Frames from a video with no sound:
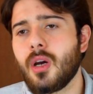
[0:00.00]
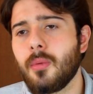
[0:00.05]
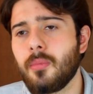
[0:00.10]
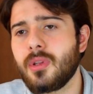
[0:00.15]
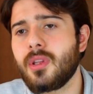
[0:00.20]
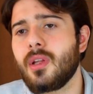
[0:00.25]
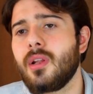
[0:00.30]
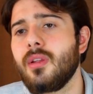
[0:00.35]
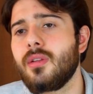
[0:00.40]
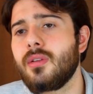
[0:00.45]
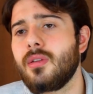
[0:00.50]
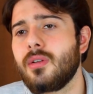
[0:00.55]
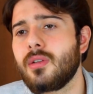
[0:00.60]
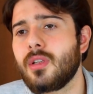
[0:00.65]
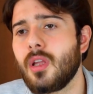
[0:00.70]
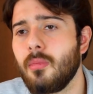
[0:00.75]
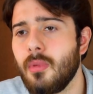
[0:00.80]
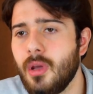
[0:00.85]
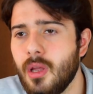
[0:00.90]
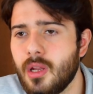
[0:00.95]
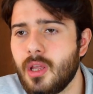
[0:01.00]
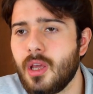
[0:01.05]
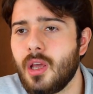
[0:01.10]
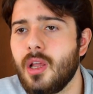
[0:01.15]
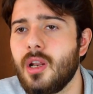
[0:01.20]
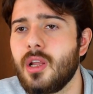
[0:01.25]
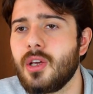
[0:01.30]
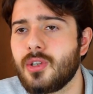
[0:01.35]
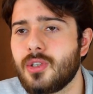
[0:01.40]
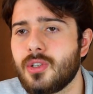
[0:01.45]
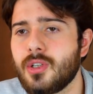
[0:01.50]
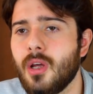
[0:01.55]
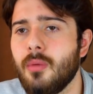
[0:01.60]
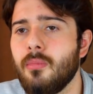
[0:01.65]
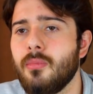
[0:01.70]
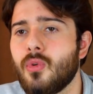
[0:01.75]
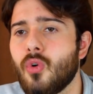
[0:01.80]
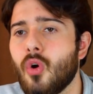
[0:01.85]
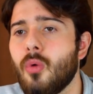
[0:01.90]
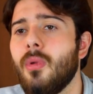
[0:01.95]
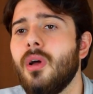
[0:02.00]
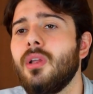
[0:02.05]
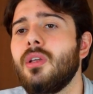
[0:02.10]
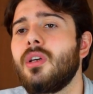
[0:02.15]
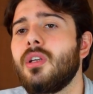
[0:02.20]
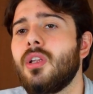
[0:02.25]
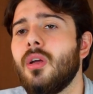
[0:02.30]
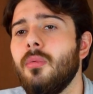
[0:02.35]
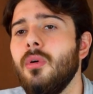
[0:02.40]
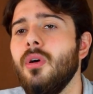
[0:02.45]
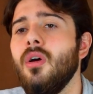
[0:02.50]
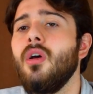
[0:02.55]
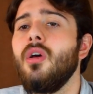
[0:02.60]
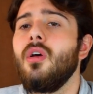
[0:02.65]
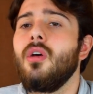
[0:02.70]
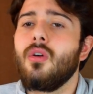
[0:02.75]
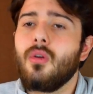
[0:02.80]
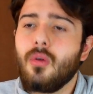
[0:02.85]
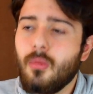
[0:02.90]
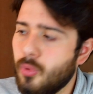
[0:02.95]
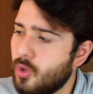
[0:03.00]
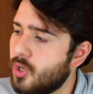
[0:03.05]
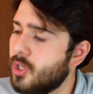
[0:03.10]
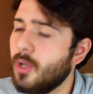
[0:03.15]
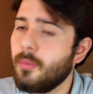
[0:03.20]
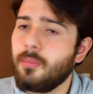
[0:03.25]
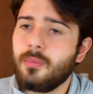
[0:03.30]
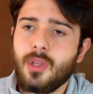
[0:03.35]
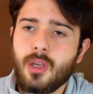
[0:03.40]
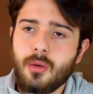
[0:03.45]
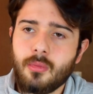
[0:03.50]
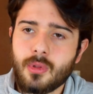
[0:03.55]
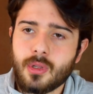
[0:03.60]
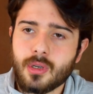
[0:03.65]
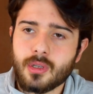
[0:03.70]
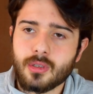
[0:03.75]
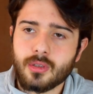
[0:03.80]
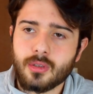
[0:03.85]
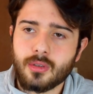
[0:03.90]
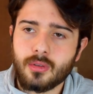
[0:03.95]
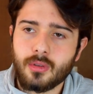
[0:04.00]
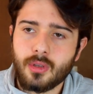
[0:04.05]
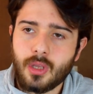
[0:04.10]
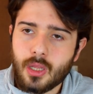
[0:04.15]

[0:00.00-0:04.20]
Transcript: Kapitalist sistemi en iyi eleştiren roman kitabı bu kitap diyebiliriz.